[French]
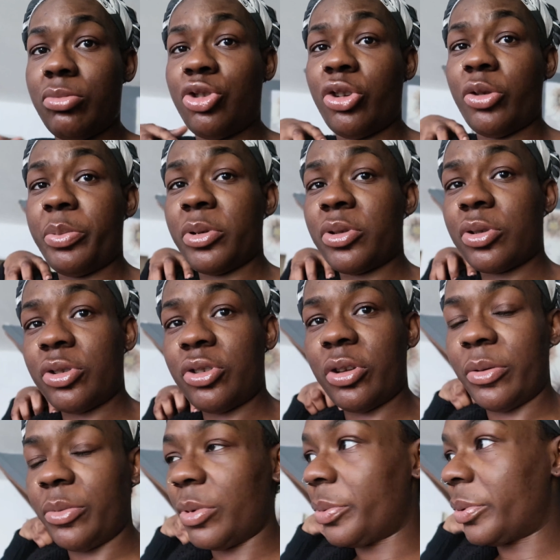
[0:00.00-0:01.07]
je pense que je
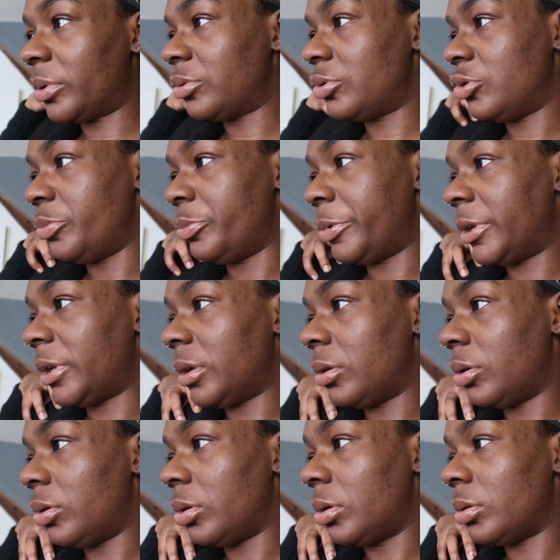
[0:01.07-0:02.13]
vais me prendre du pain,
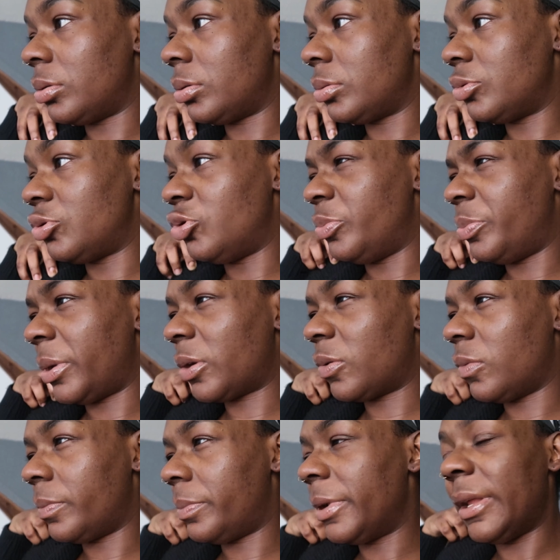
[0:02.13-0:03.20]
euh, du pain
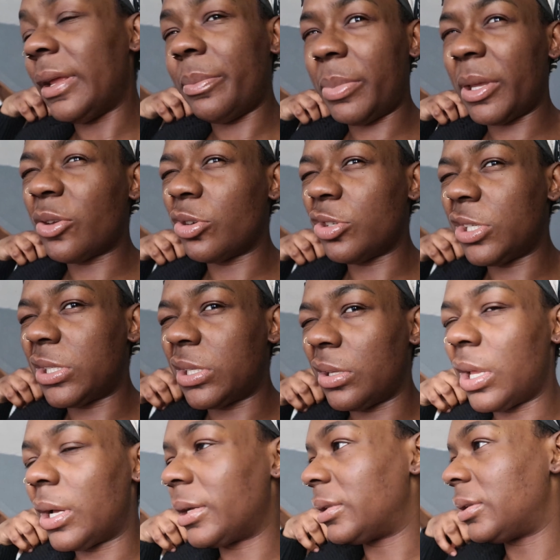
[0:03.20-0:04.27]
complet. Pain que j'essaie
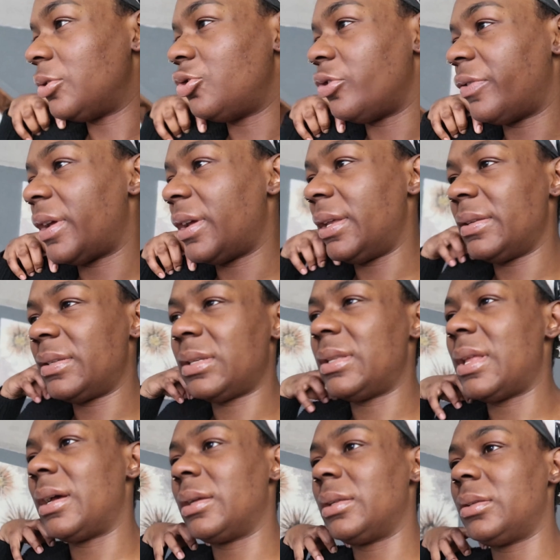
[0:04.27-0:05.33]
d'arrêter. Je vais
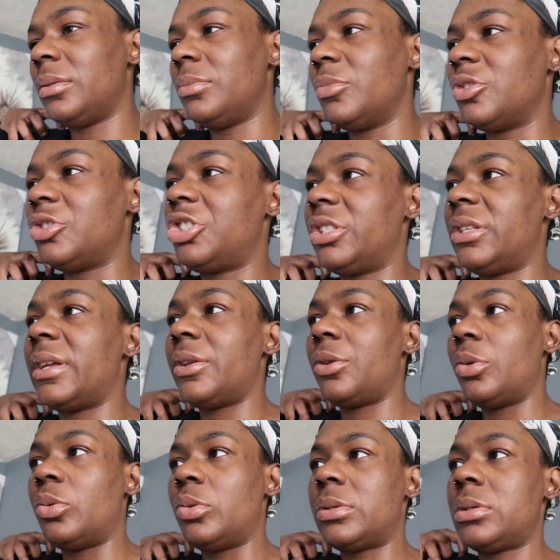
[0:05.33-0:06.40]
essayer d'arrêter de manger
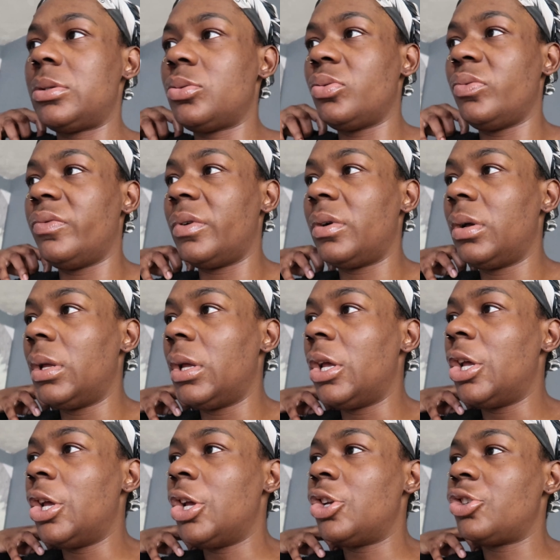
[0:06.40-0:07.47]
d'ailleurs aussi souvent.
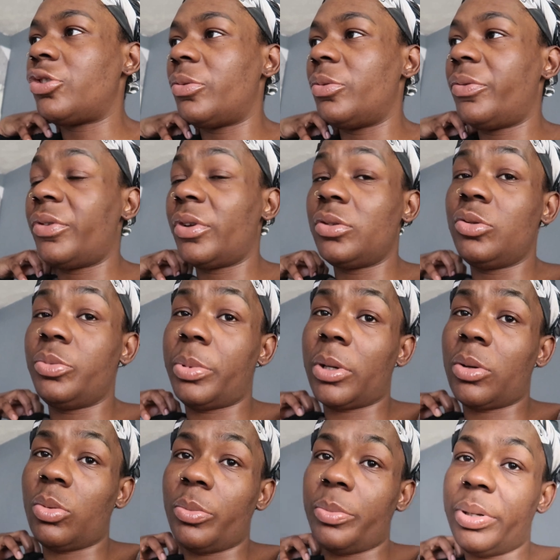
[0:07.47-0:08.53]
Je vais me faire du
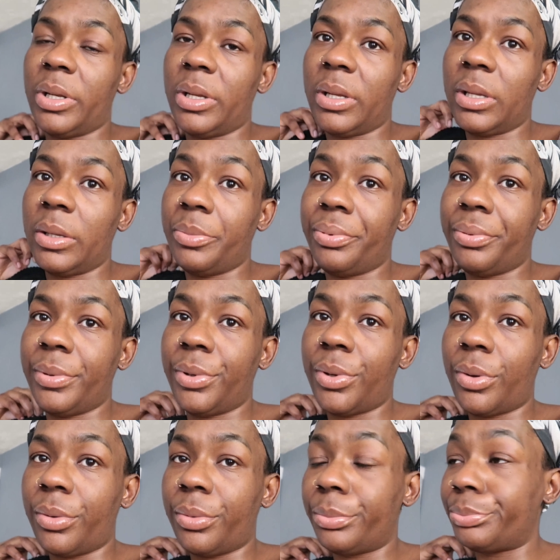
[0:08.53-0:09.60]
pain complet et puis